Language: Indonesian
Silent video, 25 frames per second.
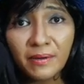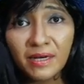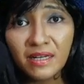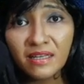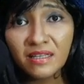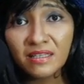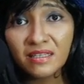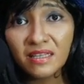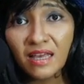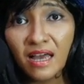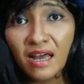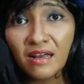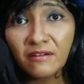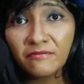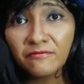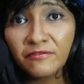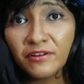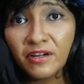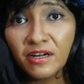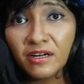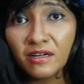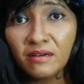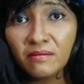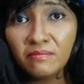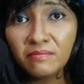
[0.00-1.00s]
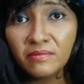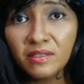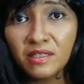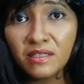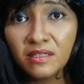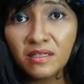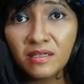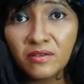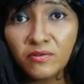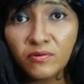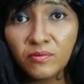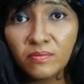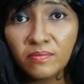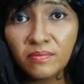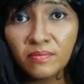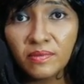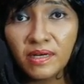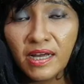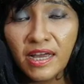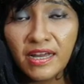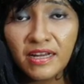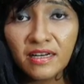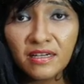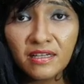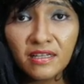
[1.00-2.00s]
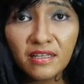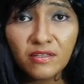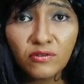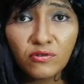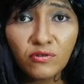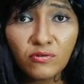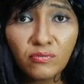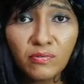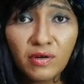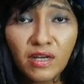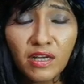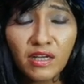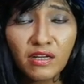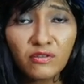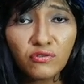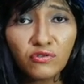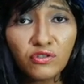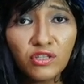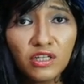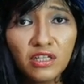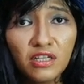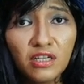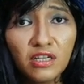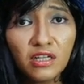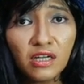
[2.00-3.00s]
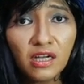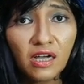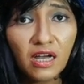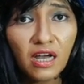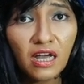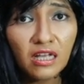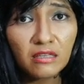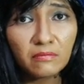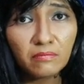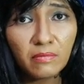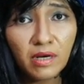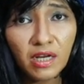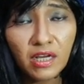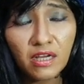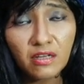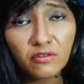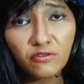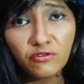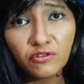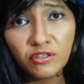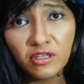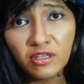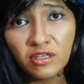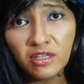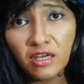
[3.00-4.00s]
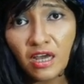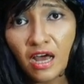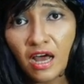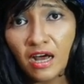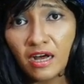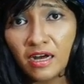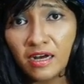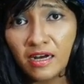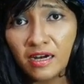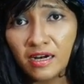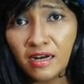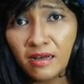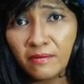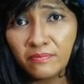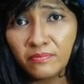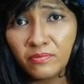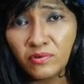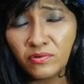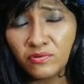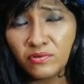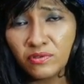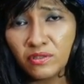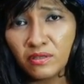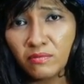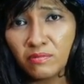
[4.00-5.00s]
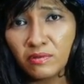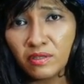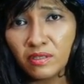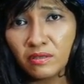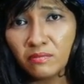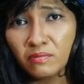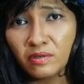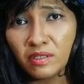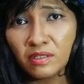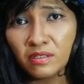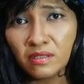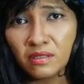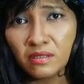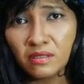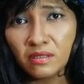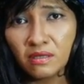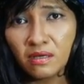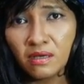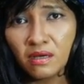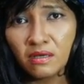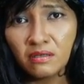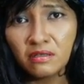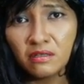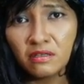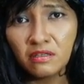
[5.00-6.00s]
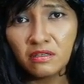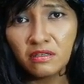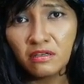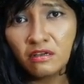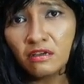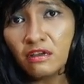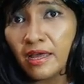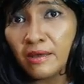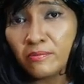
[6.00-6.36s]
pada saat film The Room Diary itu mereka tuh jadi dekat mereka tuh jadi akrab terus tiba-tiba seketika jadi